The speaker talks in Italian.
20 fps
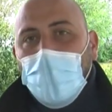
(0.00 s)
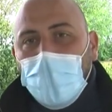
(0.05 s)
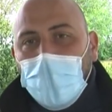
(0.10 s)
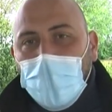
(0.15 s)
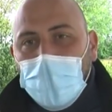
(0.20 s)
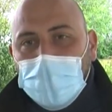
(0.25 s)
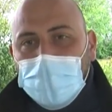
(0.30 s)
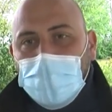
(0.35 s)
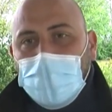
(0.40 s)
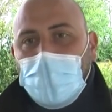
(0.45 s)
io
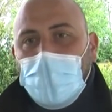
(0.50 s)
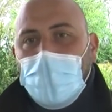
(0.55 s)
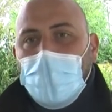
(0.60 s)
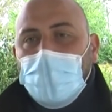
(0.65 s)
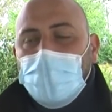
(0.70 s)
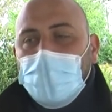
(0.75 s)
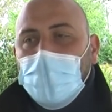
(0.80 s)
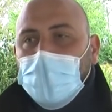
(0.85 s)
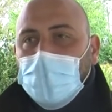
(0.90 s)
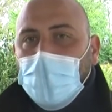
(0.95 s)
penso
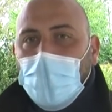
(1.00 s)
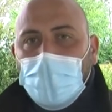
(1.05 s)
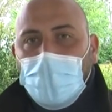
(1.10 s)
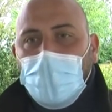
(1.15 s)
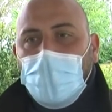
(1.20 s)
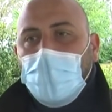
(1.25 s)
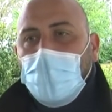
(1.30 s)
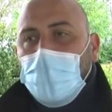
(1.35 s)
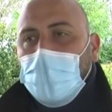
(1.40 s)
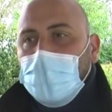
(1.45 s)
che
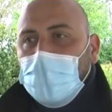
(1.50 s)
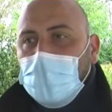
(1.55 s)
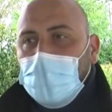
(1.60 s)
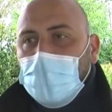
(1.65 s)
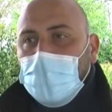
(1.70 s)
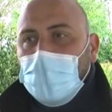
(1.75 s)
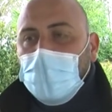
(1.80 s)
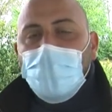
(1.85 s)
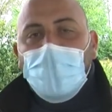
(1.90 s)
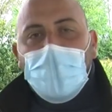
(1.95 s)
bisogna
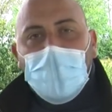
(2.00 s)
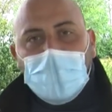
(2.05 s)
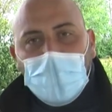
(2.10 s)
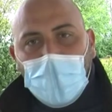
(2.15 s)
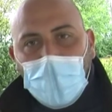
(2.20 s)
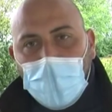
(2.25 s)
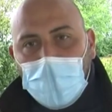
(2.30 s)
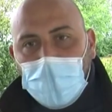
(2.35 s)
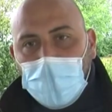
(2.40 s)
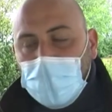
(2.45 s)

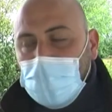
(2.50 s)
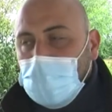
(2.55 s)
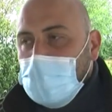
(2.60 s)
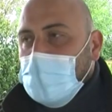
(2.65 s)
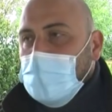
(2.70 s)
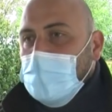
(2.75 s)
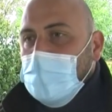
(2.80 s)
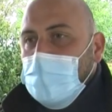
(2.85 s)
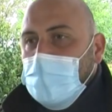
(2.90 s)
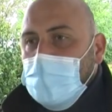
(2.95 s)
invitare
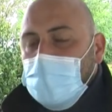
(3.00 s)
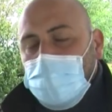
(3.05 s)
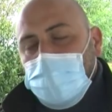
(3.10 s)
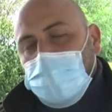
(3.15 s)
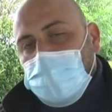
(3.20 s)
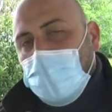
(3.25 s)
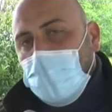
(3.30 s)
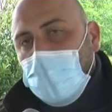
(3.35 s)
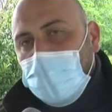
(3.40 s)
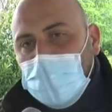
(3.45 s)

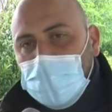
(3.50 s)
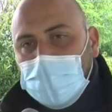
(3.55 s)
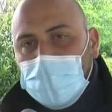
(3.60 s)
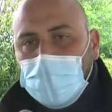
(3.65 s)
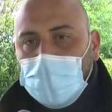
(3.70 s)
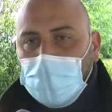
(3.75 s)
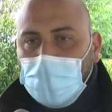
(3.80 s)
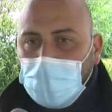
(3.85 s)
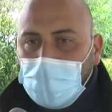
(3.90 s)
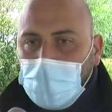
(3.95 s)
non solo le
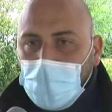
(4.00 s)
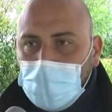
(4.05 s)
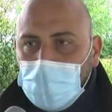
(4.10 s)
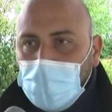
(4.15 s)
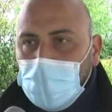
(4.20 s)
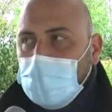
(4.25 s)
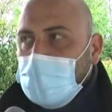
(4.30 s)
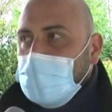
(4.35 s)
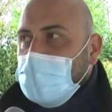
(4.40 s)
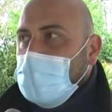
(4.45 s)
amministrazioni, un po'
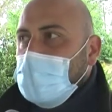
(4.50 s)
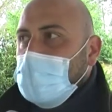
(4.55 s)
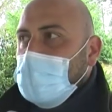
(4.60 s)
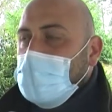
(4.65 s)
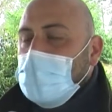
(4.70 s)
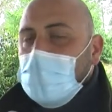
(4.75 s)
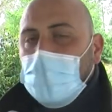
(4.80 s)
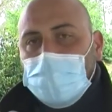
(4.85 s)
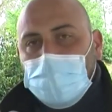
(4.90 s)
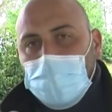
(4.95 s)
tutti,
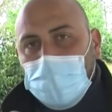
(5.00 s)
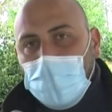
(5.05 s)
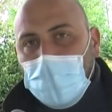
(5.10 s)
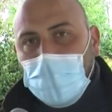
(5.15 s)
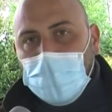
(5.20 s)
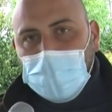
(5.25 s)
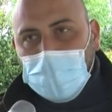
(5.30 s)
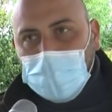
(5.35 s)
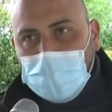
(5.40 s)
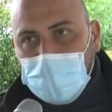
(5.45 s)
a
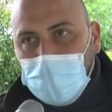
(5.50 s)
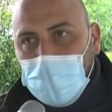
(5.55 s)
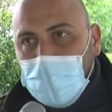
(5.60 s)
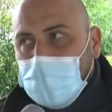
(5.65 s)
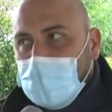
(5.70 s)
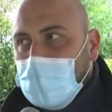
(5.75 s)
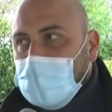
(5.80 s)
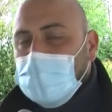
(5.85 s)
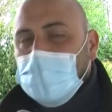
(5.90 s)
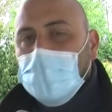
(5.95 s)
alla
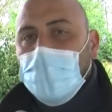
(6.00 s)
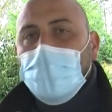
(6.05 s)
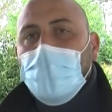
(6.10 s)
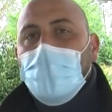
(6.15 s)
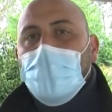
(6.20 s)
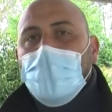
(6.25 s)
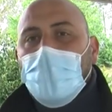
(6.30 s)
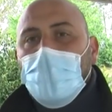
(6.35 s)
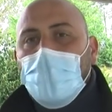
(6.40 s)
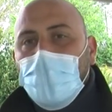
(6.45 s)
sensibilizzazione
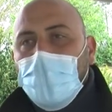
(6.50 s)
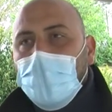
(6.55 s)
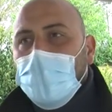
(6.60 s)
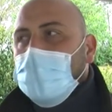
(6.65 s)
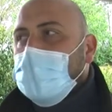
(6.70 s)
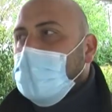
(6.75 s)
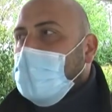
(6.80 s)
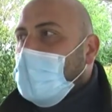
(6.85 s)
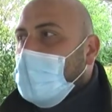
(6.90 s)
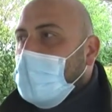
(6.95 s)
perché
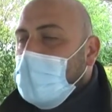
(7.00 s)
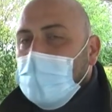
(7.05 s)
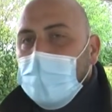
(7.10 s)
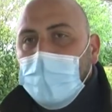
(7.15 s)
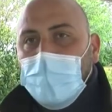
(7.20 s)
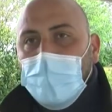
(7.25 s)
qui nella